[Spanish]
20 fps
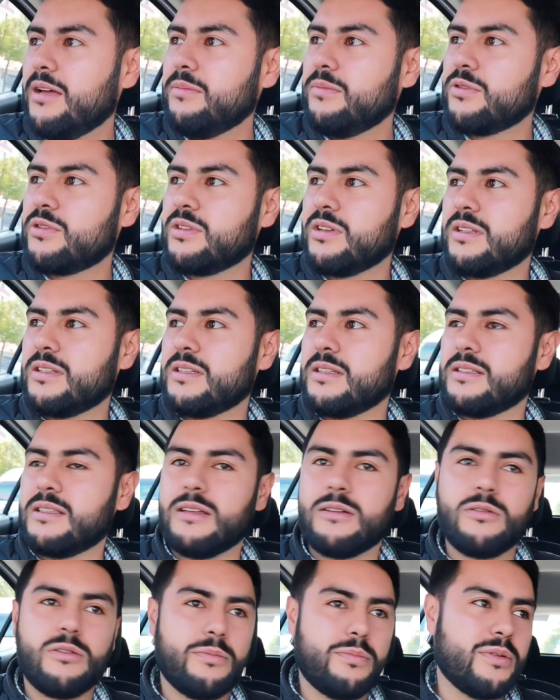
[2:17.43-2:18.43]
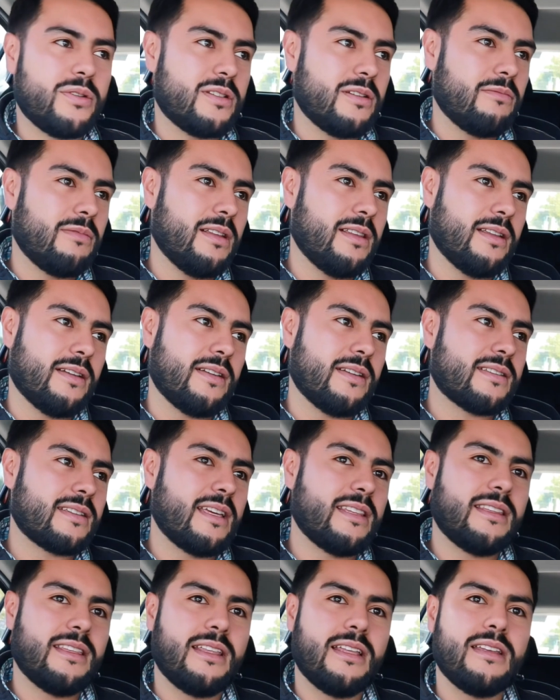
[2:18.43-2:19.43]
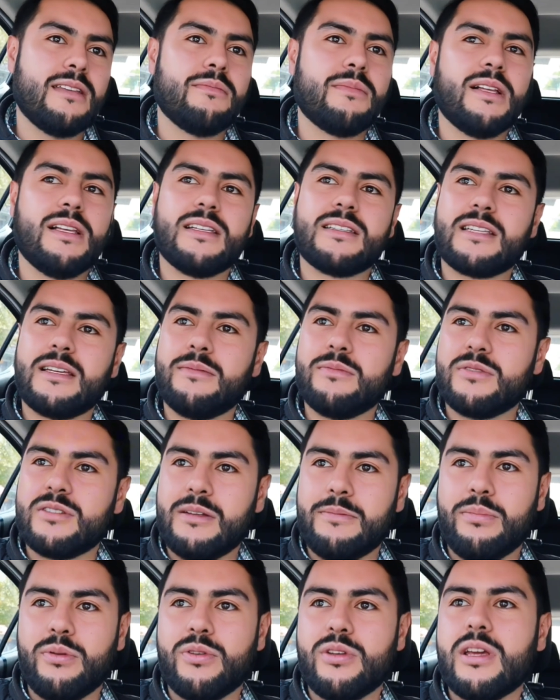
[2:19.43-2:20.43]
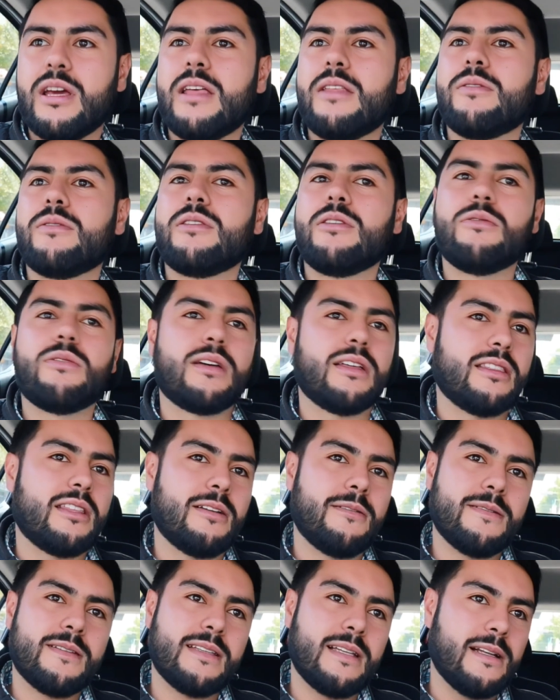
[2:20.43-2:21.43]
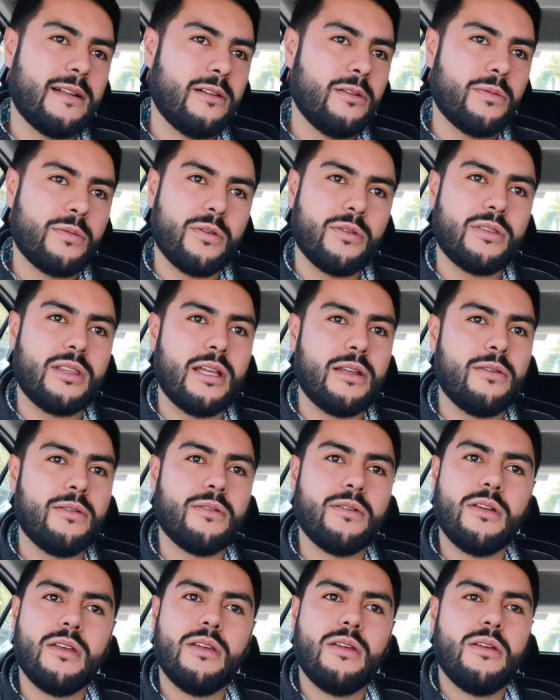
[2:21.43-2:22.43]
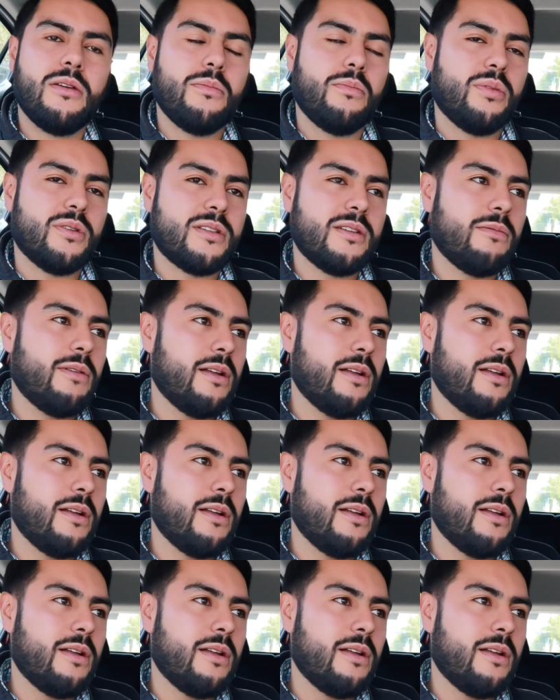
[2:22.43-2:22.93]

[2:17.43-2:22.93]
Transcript: Hay muchos este, grupos igual de rescate de animales que hemos apoyado, te digo que a través del Club Rotario, pues